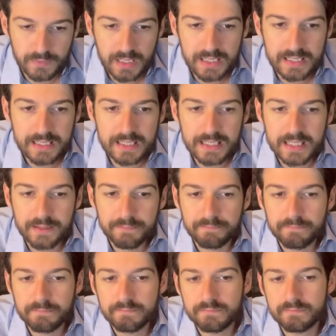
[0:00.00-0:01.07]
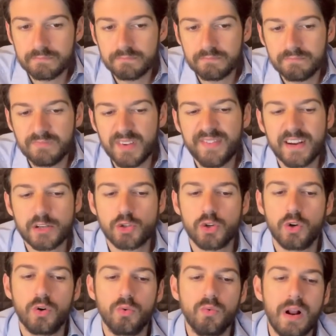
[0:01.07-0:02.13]
Eh, vi
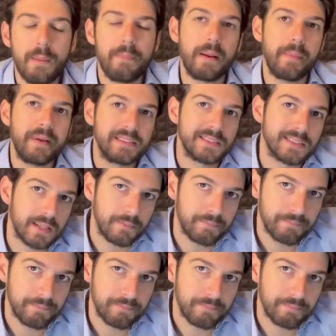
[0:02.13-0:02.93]
faccio una premessa.